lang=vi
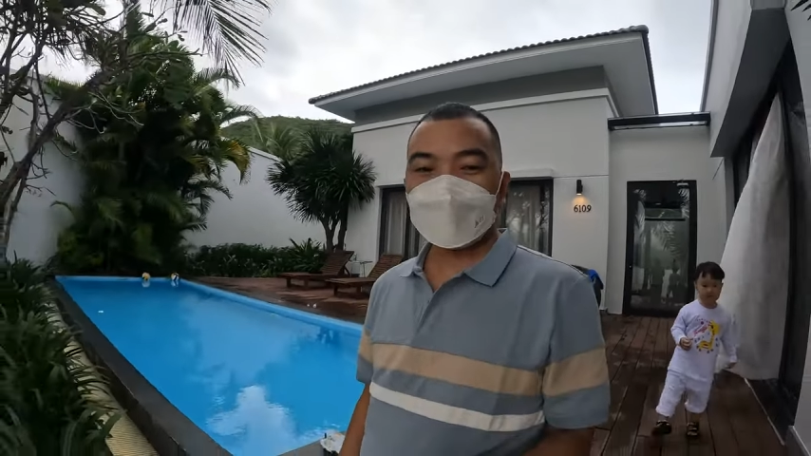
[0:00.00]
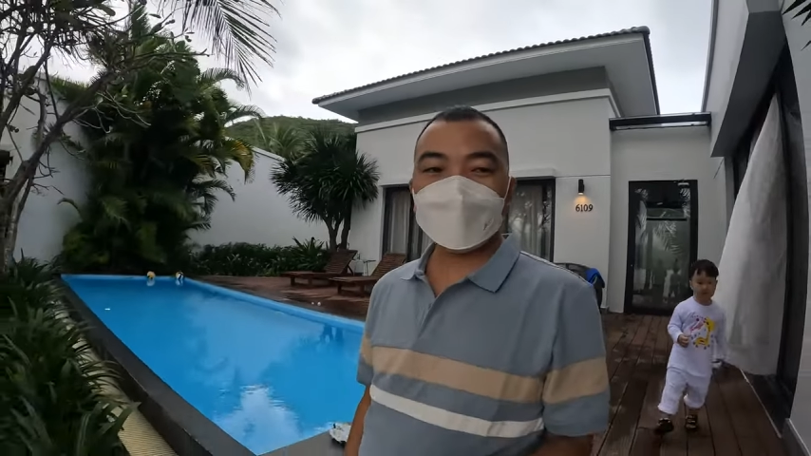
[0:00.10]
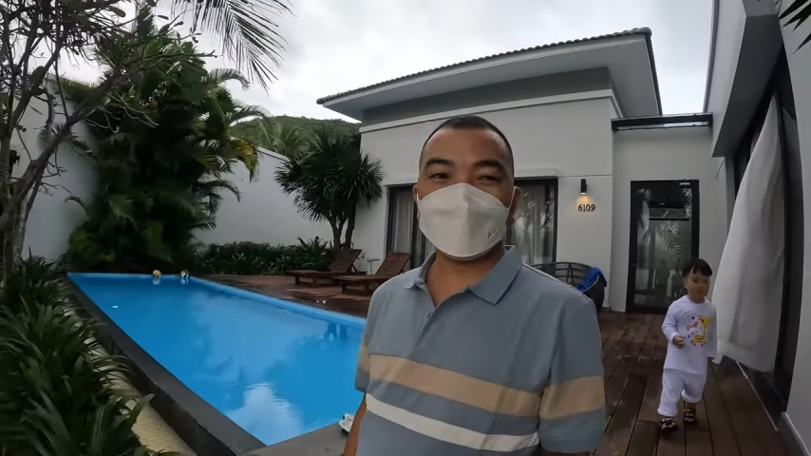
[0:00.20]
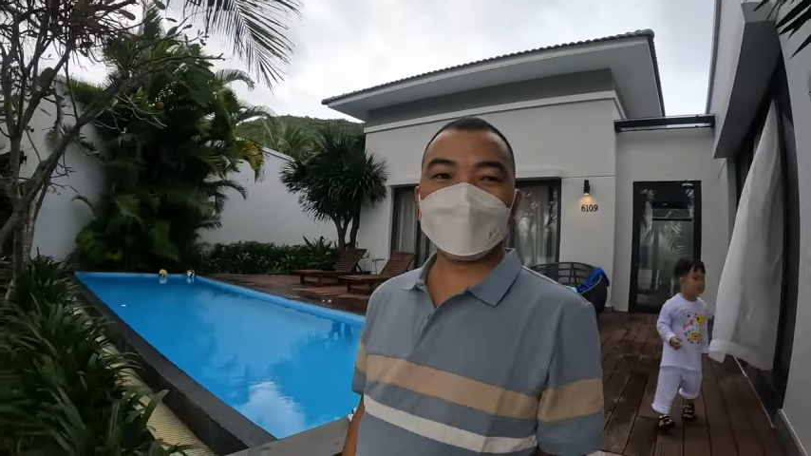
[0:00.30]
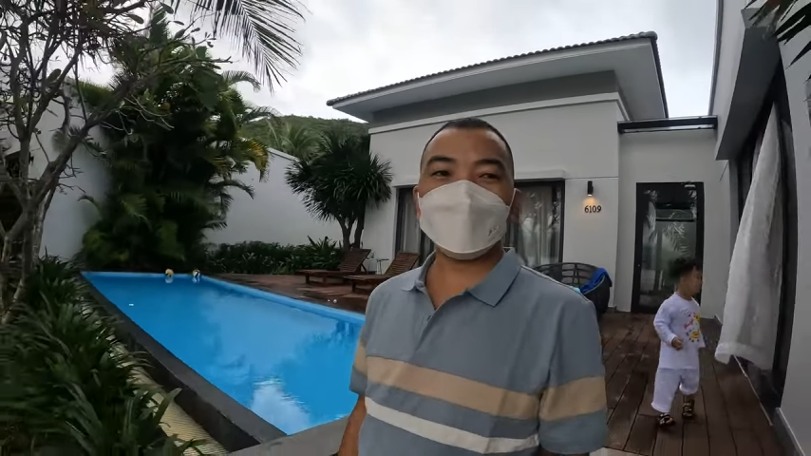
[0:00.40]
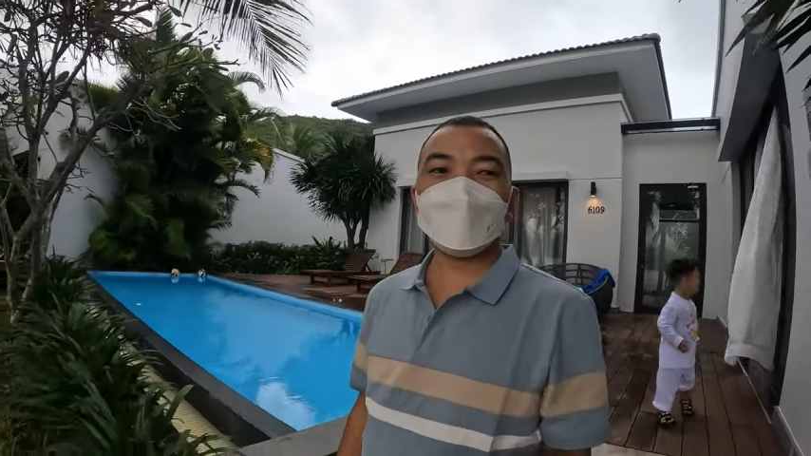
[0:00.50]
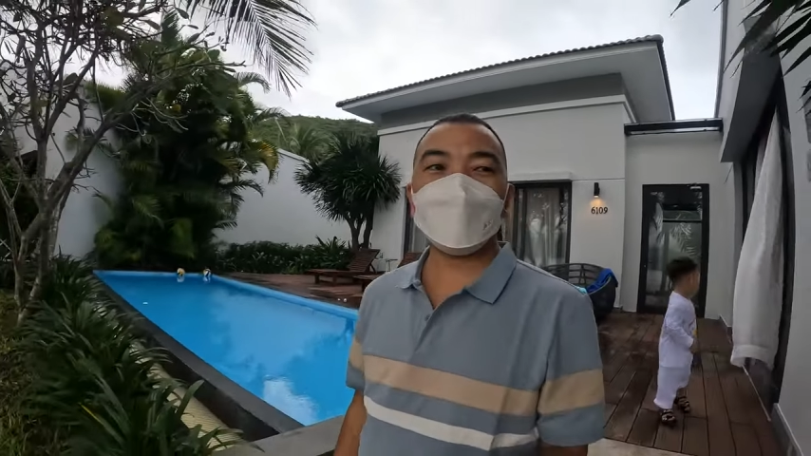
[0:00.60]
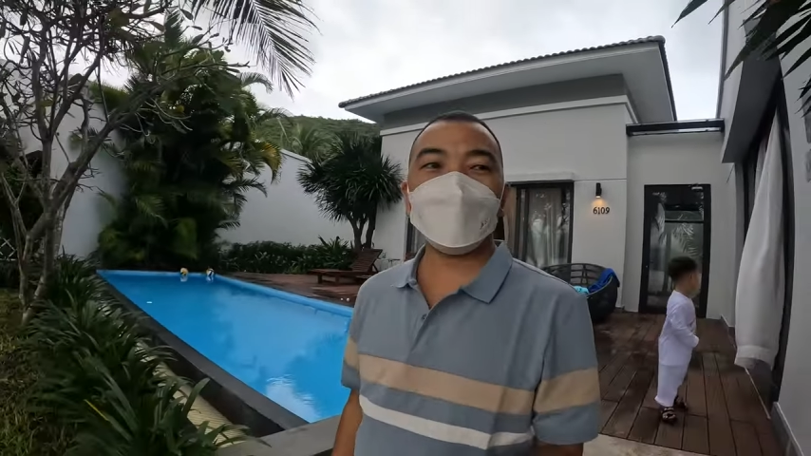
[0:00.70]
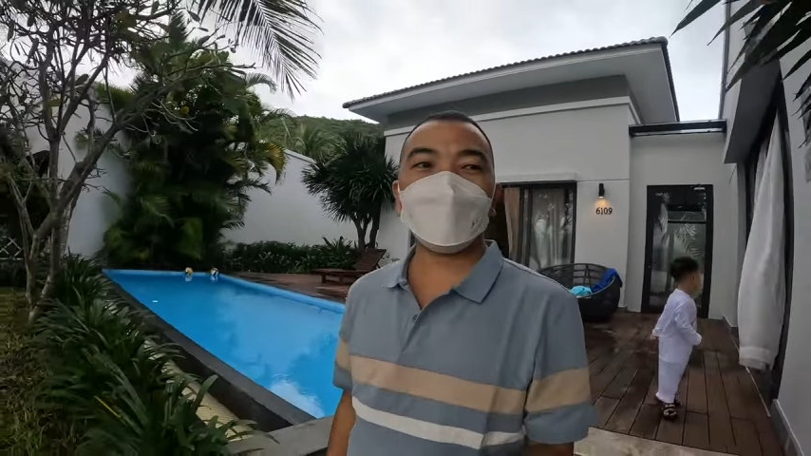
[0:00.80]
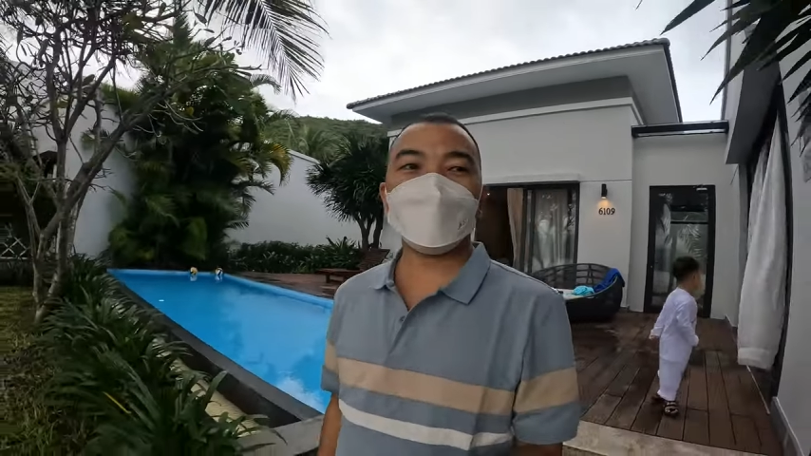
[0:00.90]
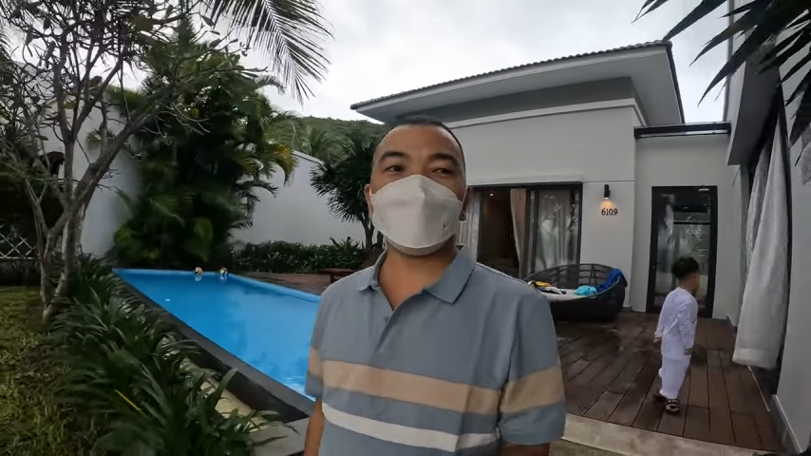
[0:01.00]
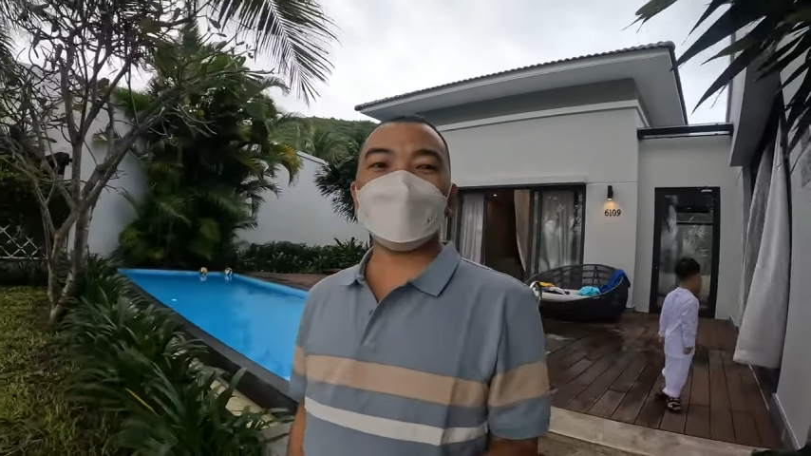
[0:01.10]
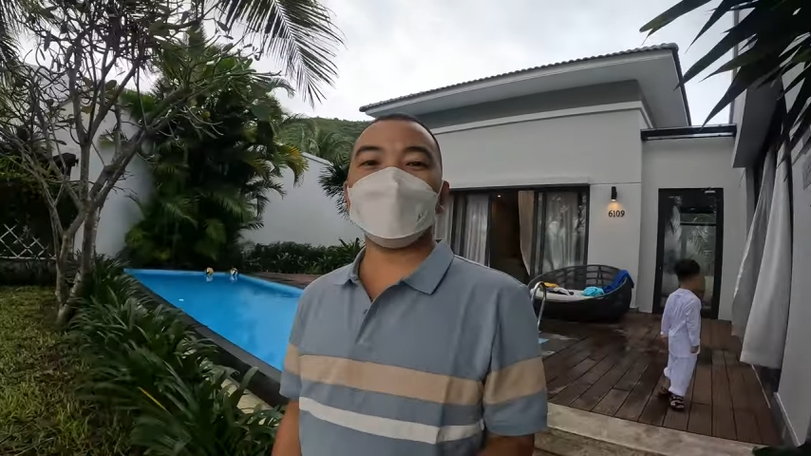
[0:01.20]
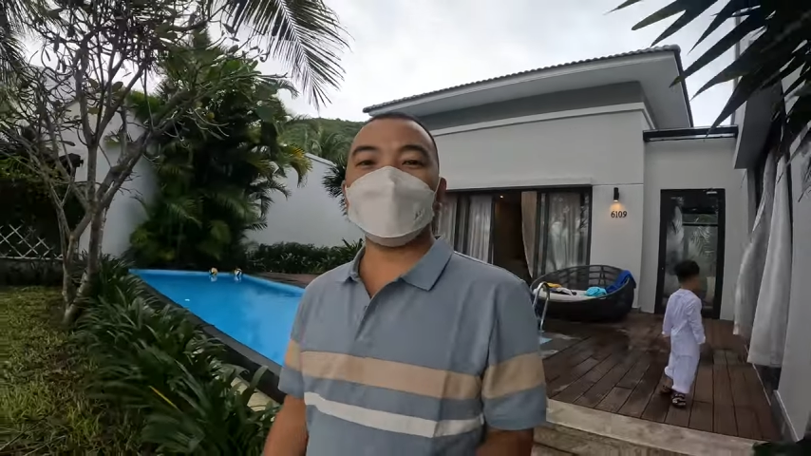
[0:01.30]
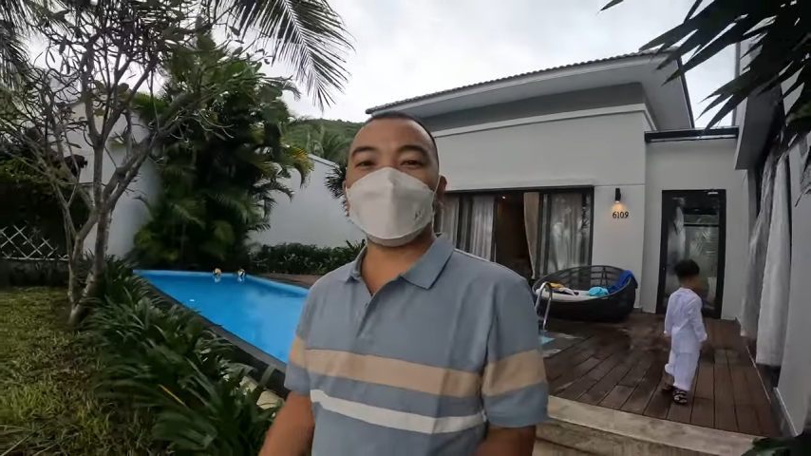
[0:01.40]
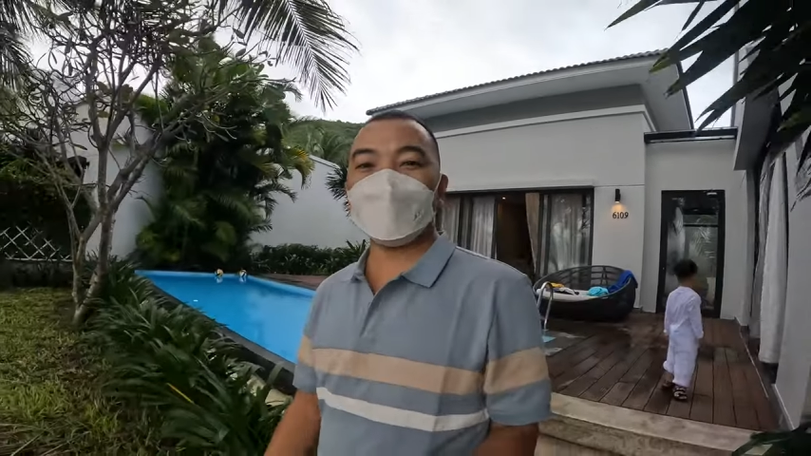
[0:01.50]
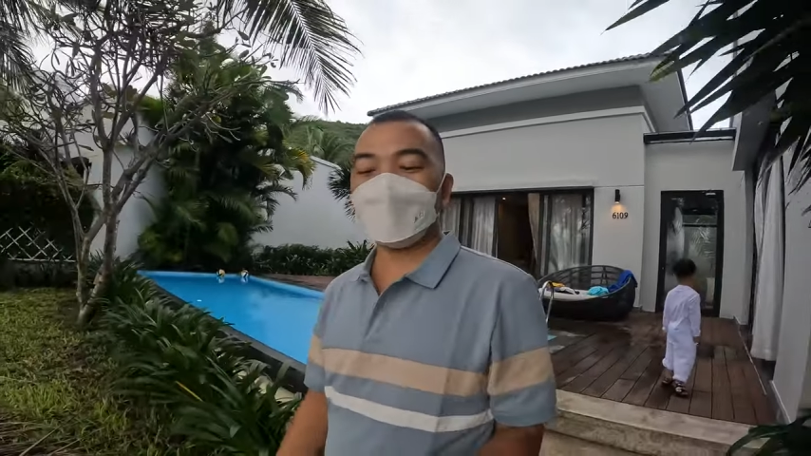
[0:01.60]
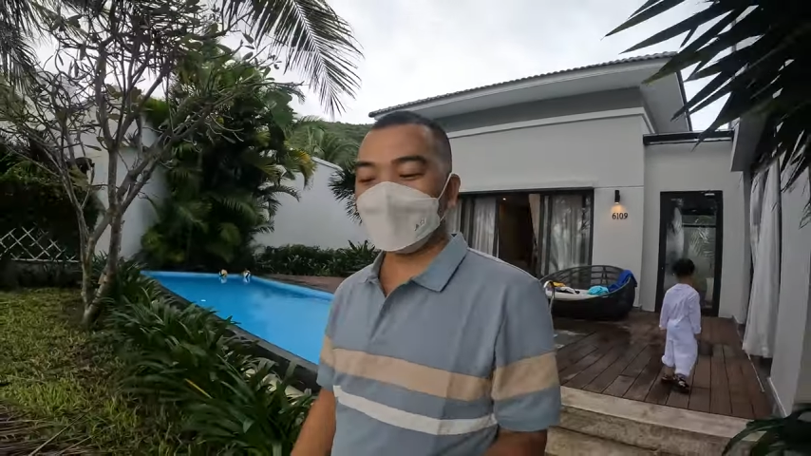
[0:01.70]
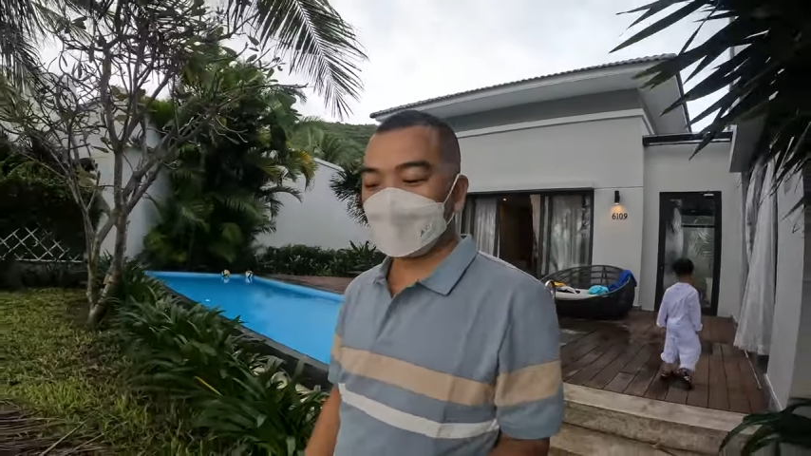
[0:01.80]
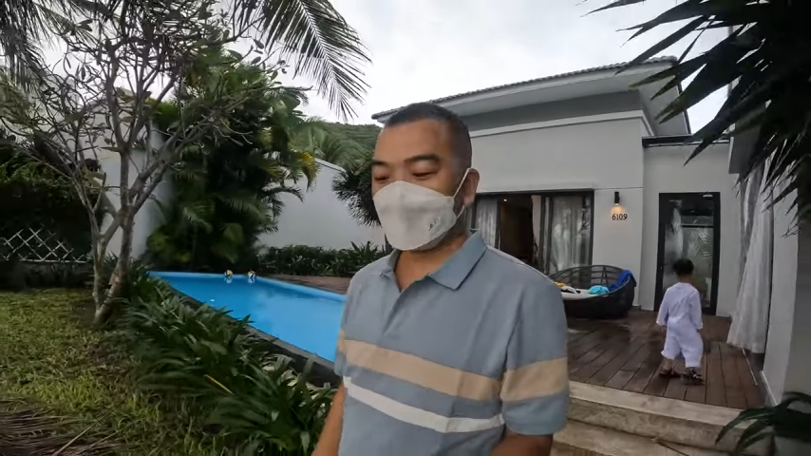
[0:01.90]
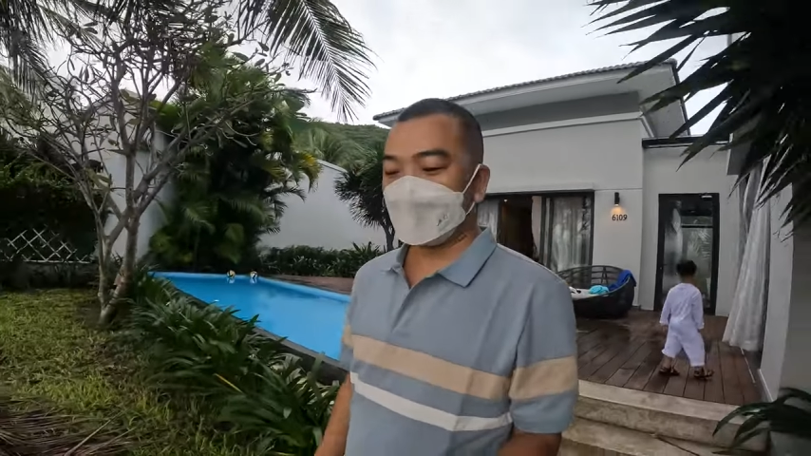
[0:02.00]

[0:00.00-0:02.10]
chất lượng video của nó như thế nào